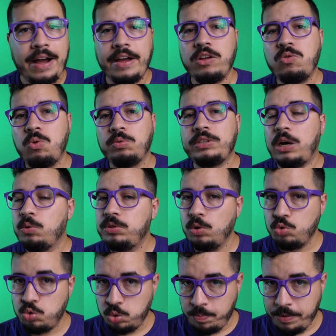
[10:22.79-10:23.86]
a encontrar o
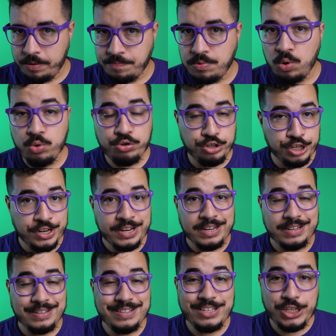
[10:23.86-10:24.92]
teu super post
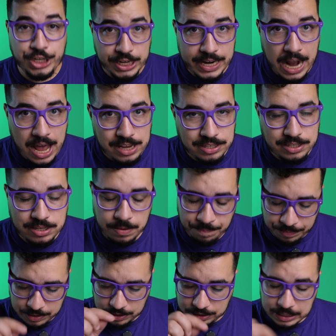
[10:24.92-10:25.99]
de
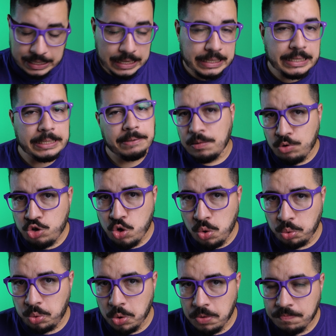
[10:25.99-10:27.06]
graça. Clica nele. Tamo
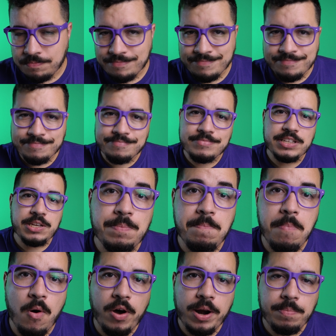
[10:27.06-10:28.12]
junto e
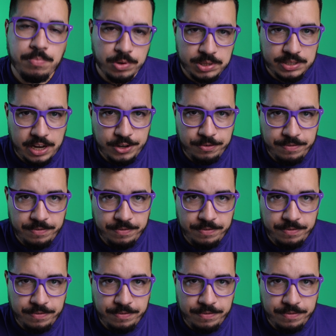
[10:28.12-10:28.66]
bora postar